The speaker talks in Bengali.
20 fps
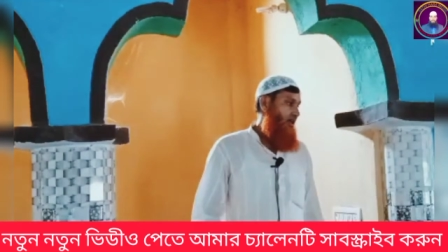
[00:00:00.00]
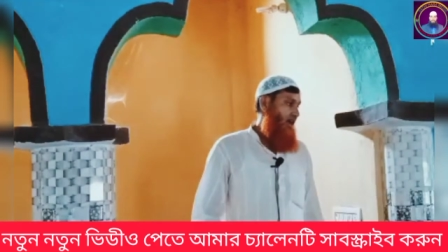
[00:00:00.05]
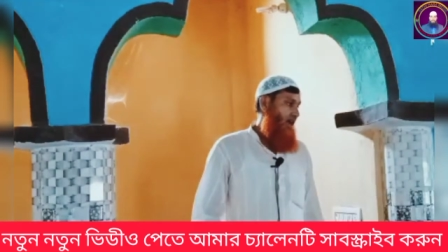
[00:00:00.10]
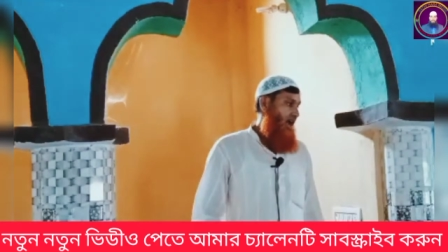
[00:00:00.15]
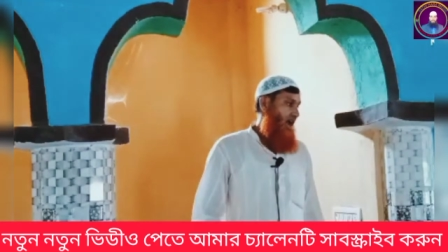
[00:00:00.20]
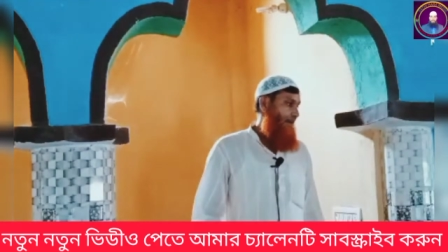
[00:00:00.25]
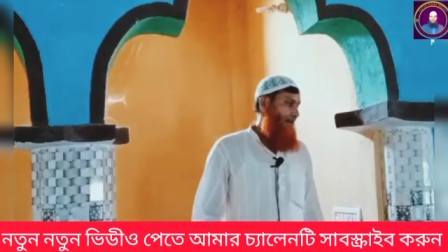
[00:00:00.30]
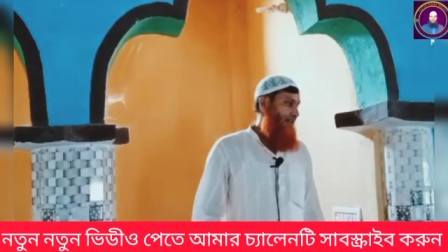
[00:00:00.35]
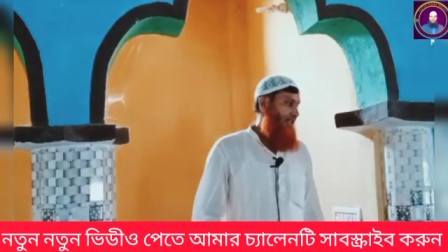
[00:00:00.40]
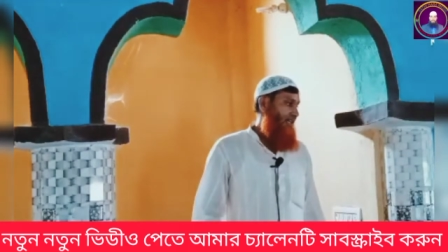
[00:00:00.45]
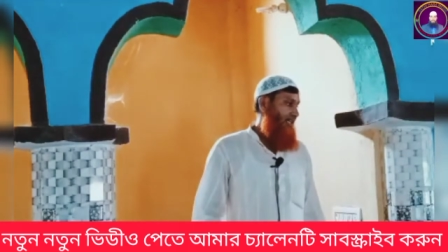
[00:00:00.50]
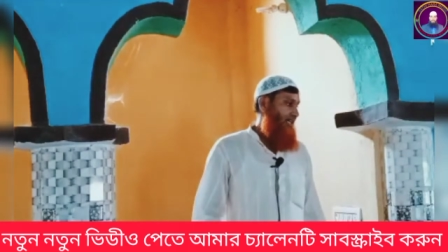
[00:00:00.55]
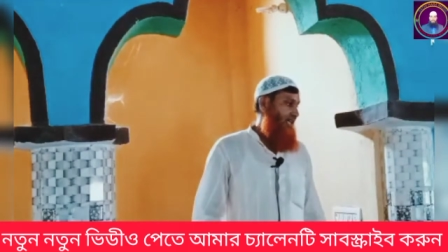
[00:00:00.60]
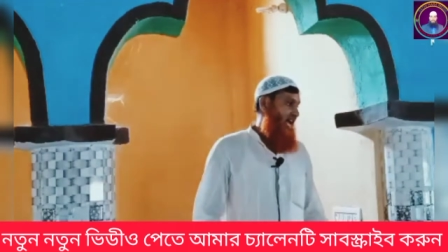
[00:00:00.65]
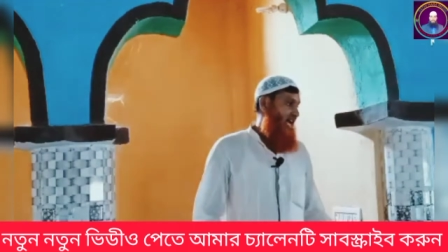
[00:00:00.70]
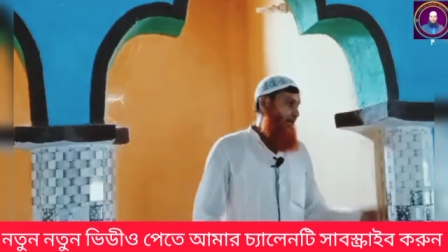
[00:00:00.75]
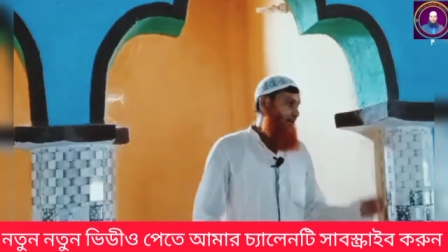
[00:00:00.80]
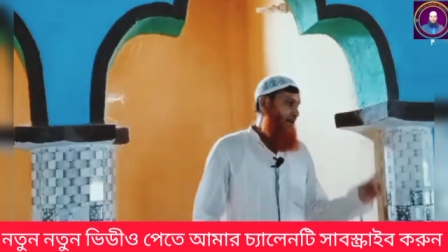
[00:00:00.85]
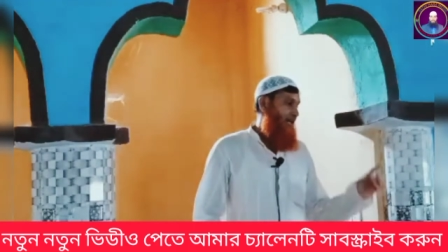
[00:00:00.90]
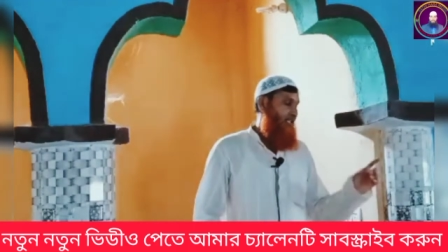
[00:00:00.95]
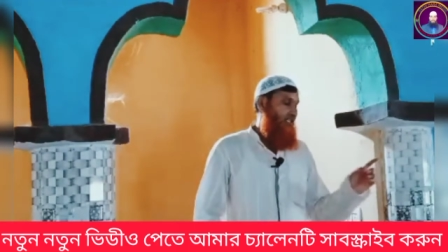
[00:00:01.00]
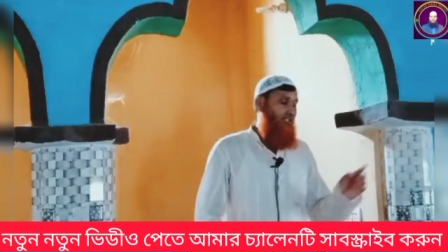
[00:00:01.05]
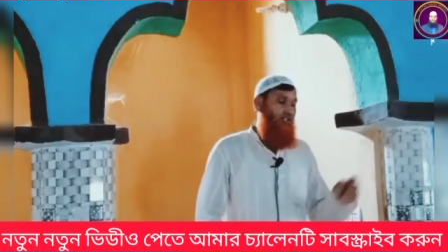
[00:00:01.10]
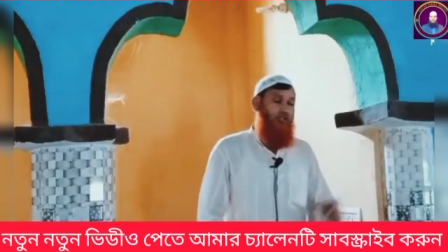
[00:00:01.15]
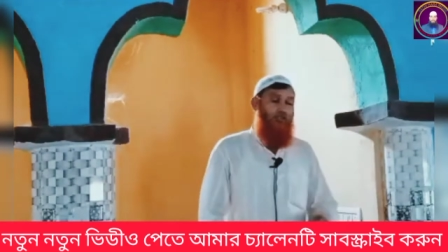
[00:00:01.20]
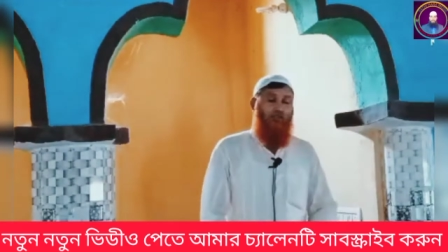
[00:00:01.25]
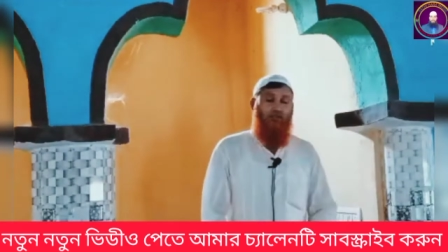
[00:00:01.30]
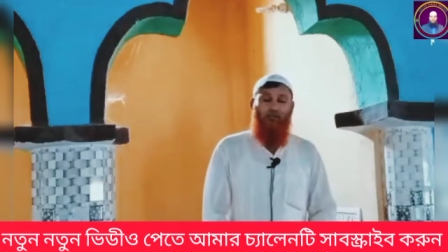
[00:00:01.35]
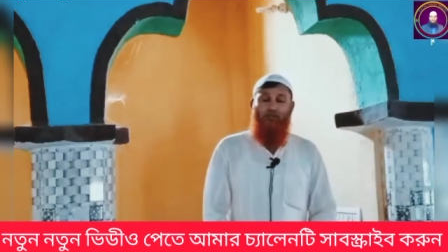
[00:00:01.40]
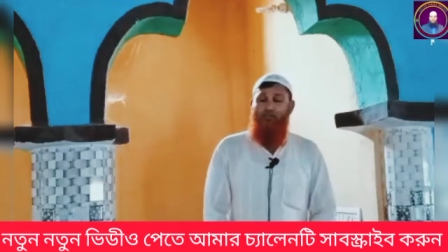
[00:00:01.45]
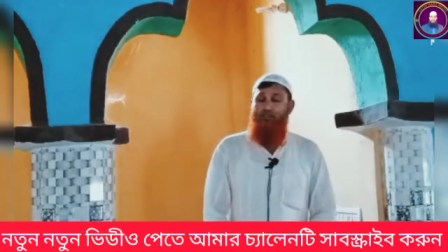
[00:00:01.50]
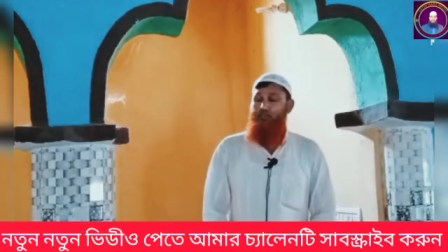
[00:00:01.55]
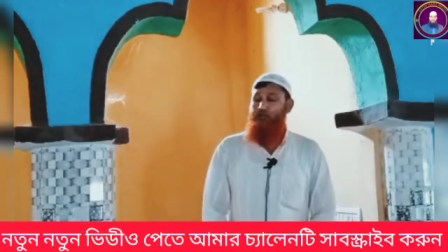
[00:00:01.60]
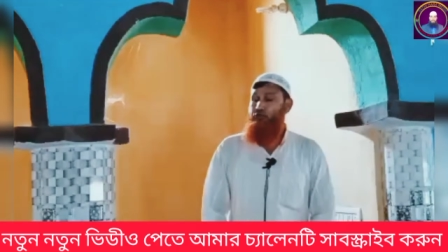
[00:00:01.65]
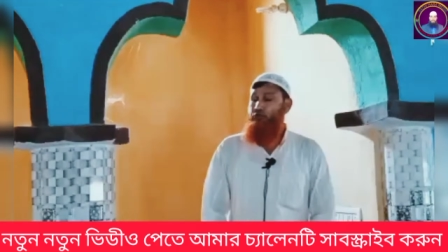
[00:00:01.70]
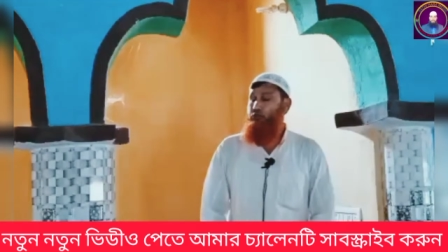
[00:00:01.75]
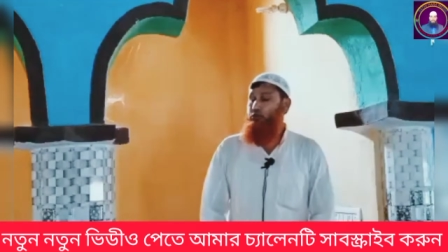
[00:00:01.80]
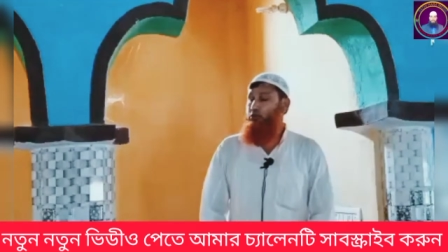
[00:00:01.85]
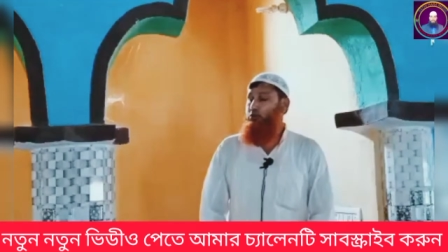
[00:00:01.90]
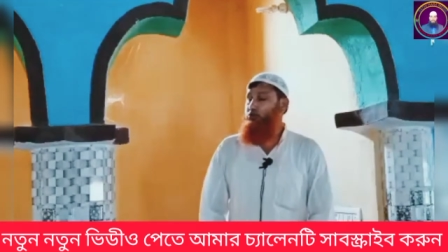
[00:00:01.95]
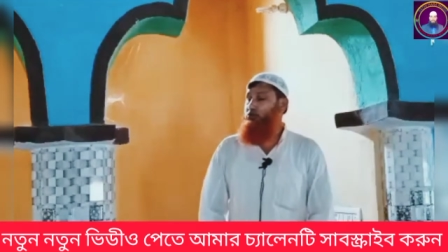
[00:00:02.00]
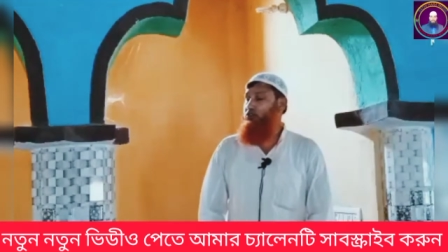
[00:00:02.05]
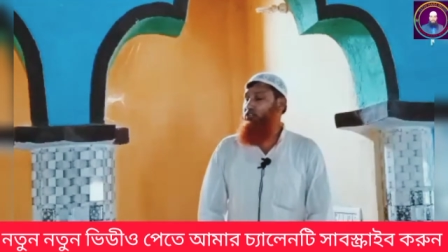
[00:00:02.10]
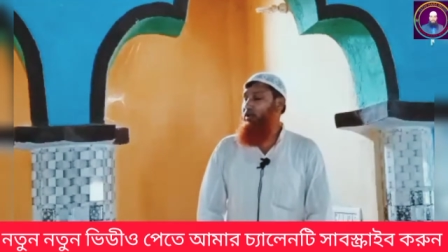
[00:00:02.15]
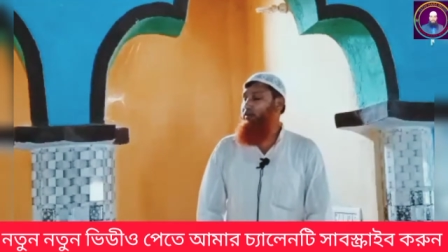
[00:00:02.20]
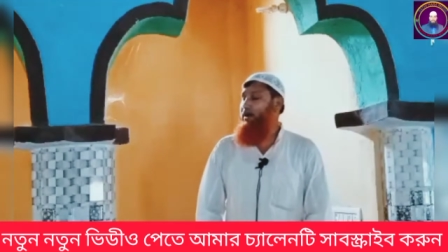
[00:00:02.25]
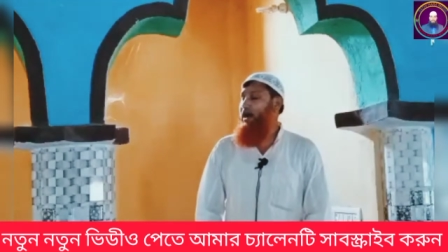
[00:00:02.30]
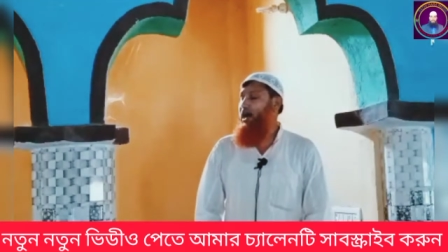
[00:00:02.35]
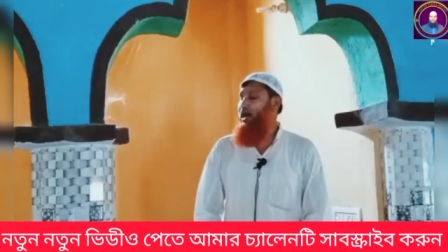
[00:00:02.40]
আমাদেরকে একবার উজুটা